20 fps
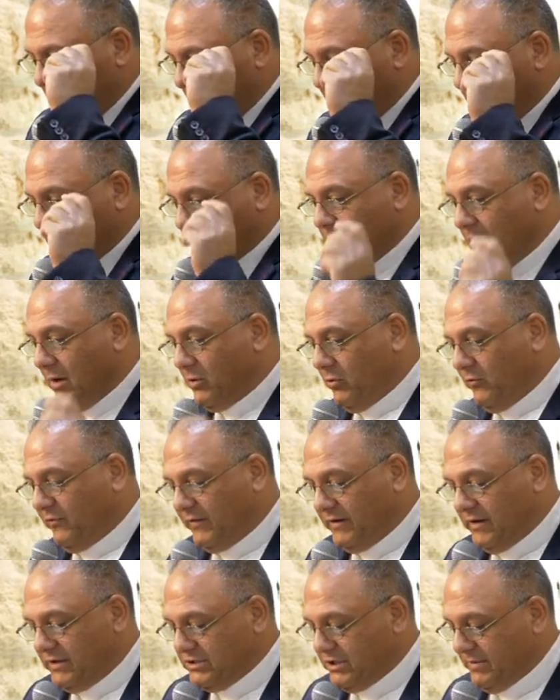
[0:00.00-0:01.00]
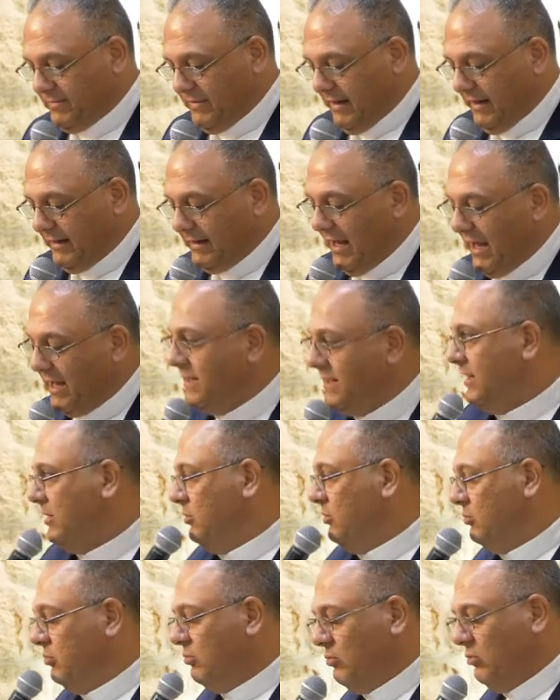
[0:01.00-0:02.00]
آيات معروفة للجميع
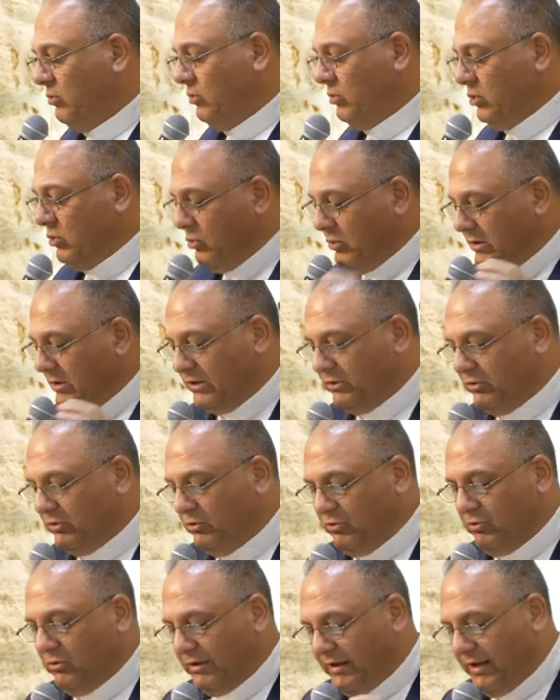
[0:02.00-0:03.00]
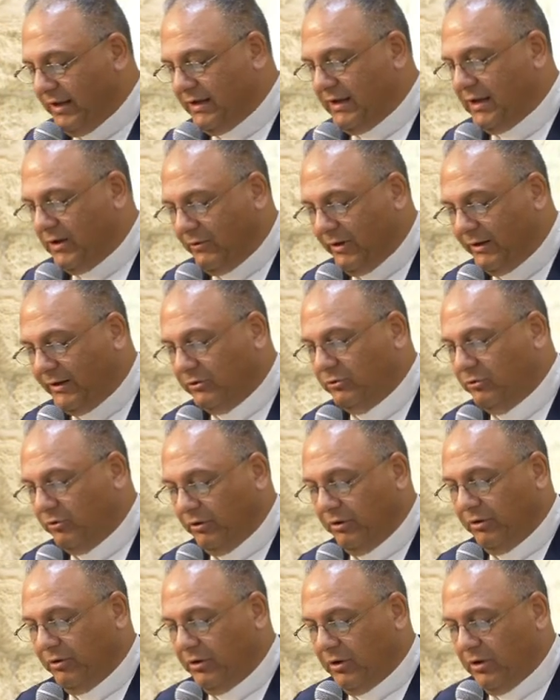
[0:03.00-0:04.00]
لأنه يولد لنا
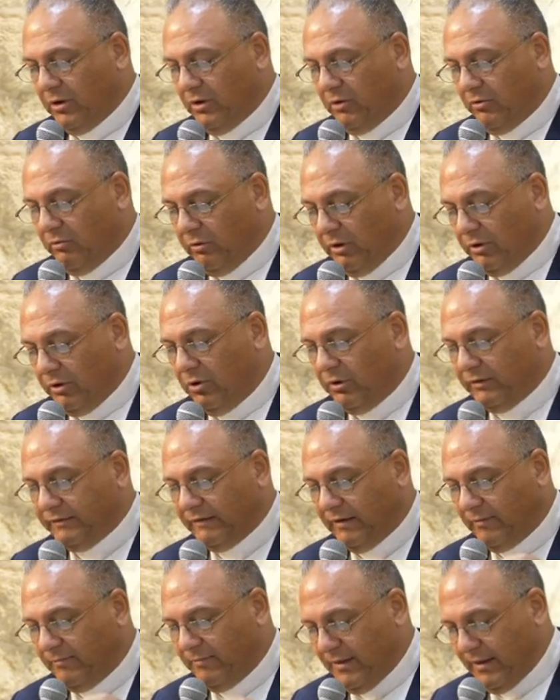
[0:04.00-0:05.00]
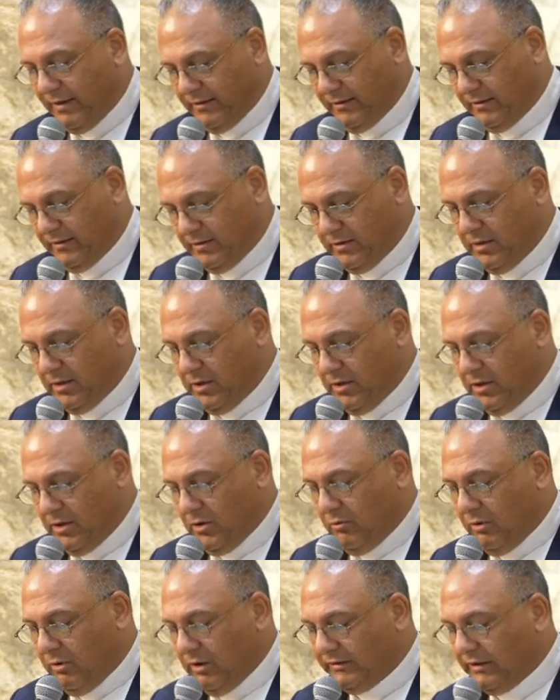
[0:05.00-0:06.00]
ولد ونعطى ابنا
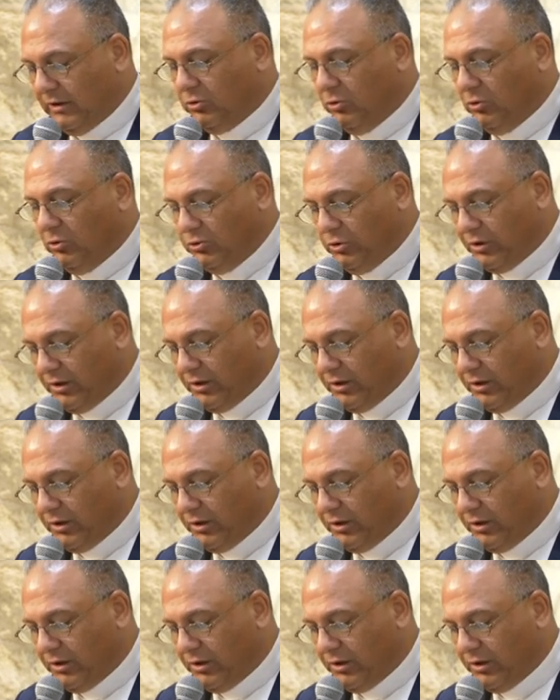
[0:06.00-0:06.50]
وتكون